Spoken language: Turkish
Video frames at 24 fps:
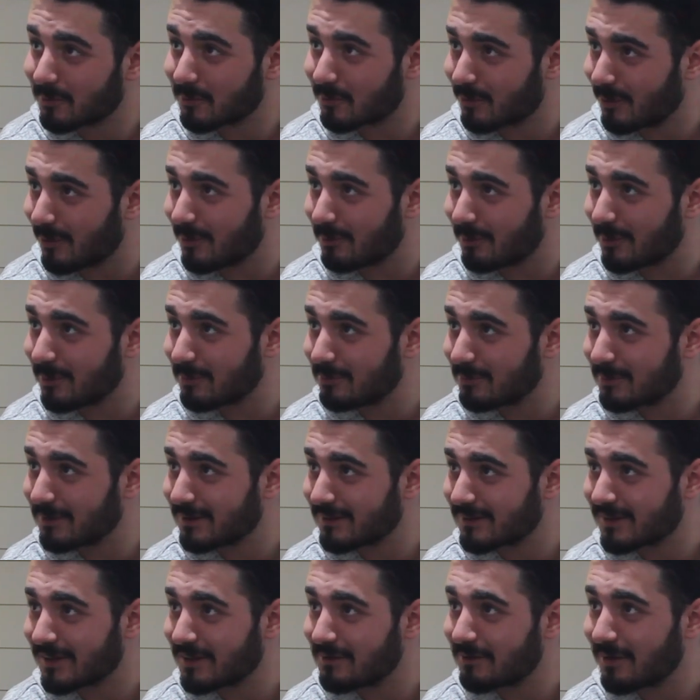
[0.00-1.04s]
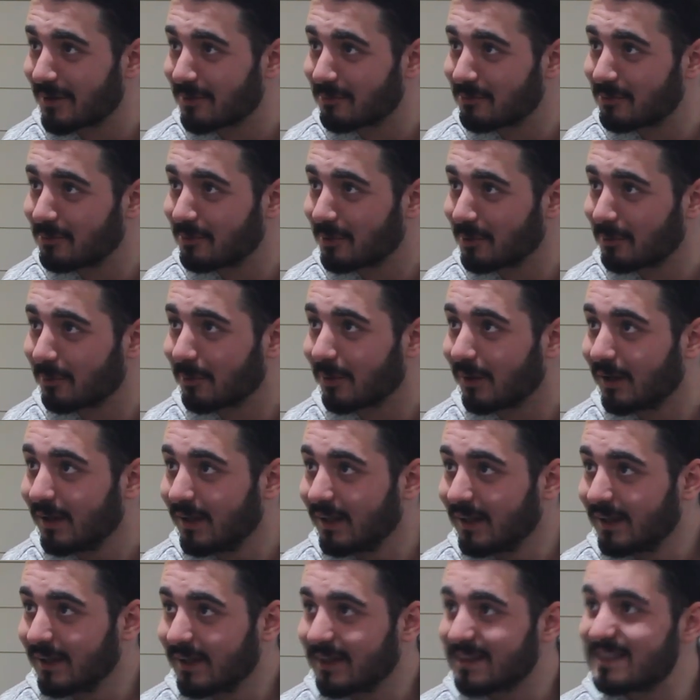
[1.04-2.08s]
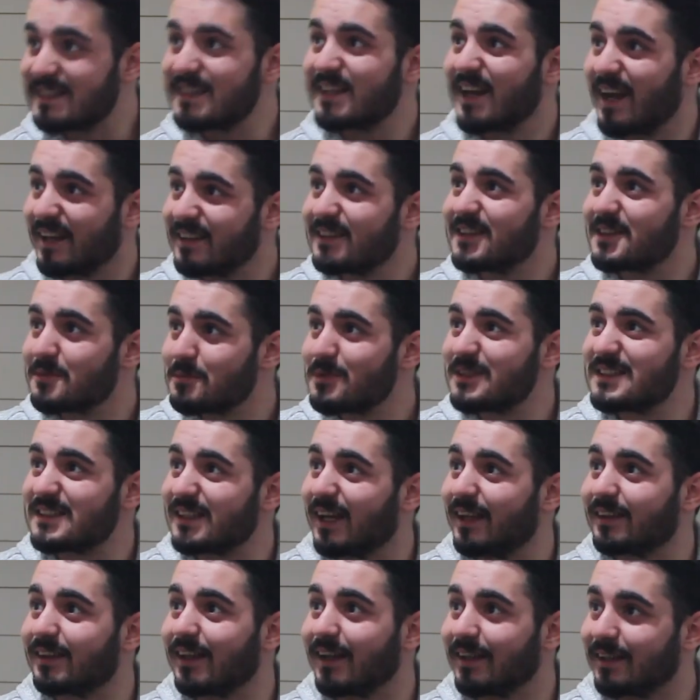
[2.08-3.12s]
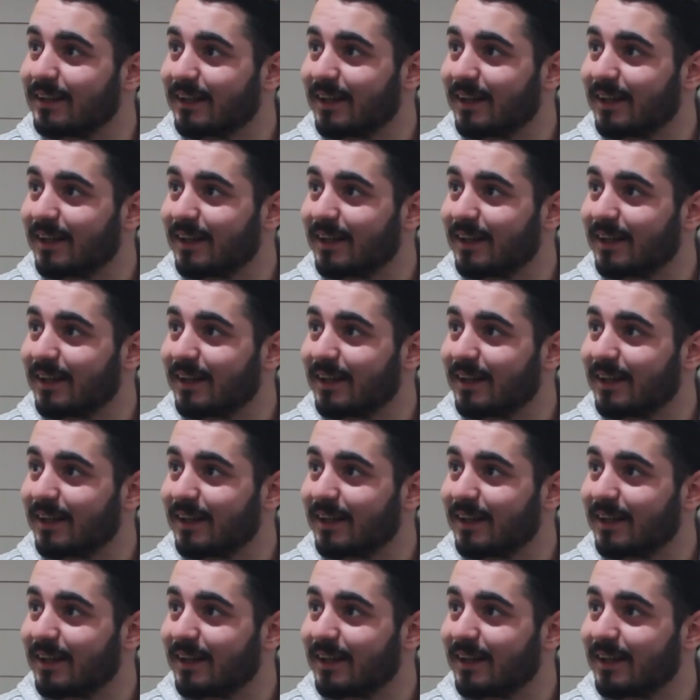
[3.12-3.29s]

bunu söylemenin bir şeyi var mı bilmiyorum ama evet. giren girmiş zaten